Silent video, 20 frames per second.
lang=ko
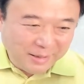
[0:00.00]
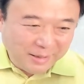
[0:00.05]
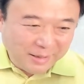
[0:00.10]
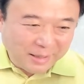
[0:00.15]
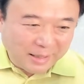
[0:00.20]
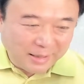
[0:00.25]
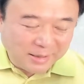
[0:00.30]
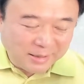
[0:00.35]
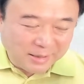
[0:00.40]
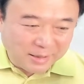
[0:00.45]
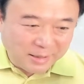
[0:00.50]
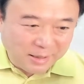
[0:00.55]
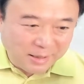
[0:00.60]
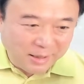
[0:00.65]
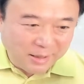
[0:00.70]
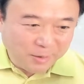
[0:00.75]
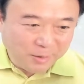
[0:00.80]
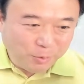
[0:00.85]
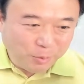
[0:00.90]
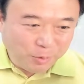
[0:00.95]

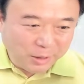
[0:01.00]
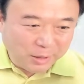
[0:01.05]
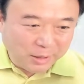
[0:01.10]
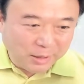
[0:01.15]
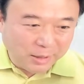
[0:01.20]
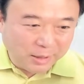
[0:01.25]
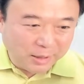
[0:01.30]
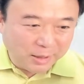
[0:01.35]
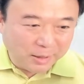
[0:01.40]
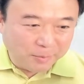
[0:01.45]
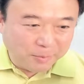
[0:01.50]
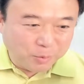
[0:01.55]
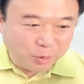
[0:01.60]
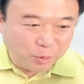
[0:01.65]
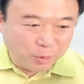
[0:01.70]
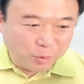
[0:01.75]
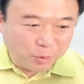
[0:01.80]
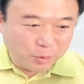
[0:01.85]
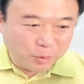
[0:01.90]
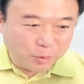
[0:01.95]
같이 확인해
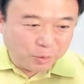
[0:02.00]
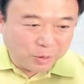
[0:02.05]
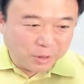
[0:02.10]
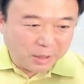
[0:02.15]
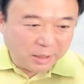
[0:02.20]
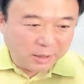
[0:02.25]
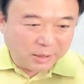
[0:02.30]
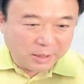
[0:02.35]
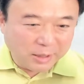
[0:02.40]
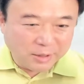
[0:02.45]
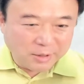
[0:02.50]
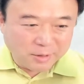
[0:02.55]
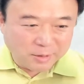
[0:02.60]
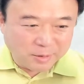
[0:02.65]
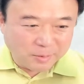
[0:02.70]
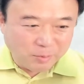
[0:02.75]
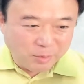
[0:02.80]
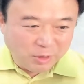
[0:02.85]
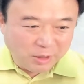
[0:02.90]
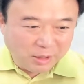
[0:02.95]
보도록 하겠습니다.